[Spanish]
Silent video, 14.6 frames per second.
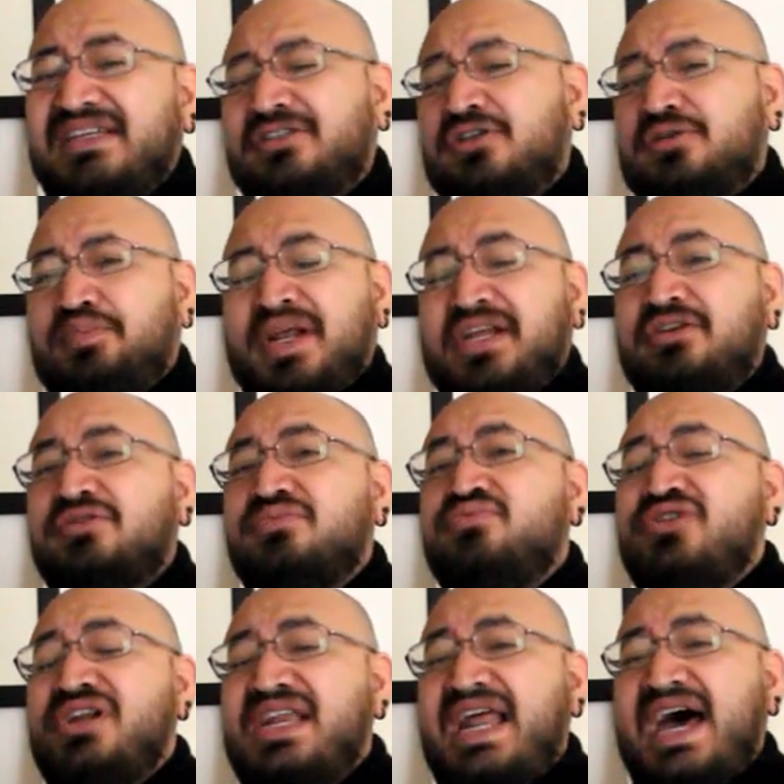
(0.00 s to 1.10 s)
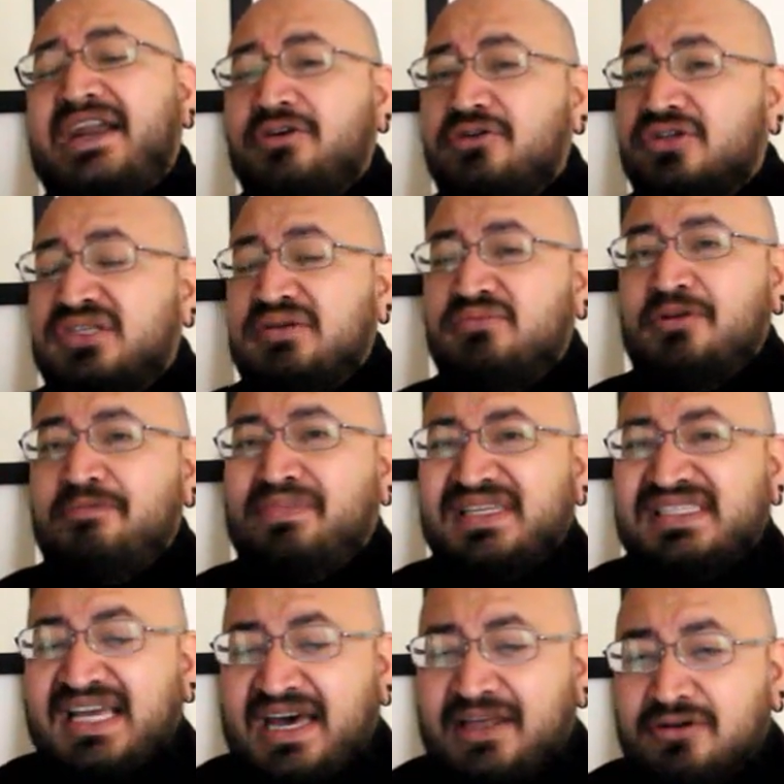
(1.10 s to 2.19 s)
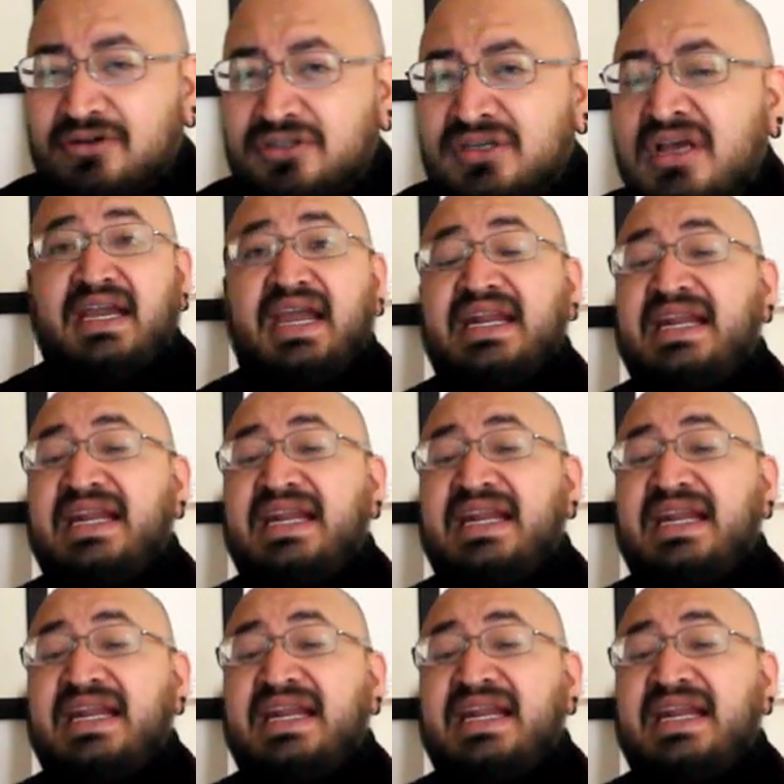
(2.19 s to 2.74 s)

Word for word: estos planos muy largos y muy pesados.